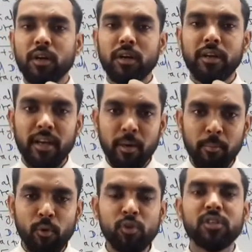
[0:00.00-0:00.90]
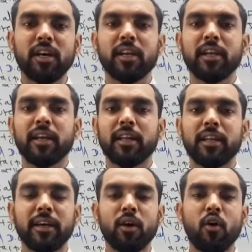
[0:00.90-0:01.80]
डिकम्पोज करने के
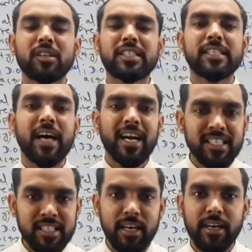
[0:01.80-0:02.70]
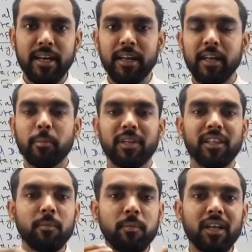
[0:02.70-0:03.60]
लिए ऑक्सीडाइज करने के लिए
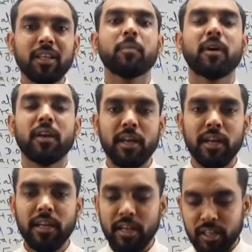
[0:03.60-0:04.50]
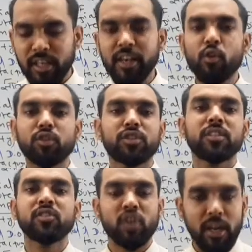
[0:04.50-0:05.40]
मतलब ख़त्म करने के लिए कितनी ऑक्सीजन
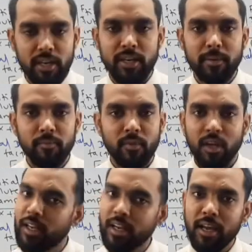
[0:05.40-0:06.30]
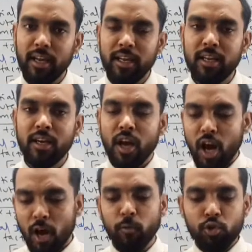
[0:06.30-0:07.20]
चाहिए क्लियर है कि नहीं
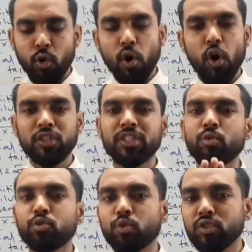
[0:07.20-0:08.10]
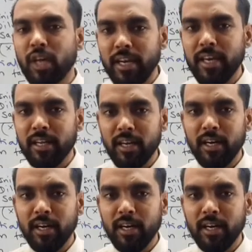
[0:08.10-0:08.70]
अब वो जो ऑक्सीजन उसको चाहिए ना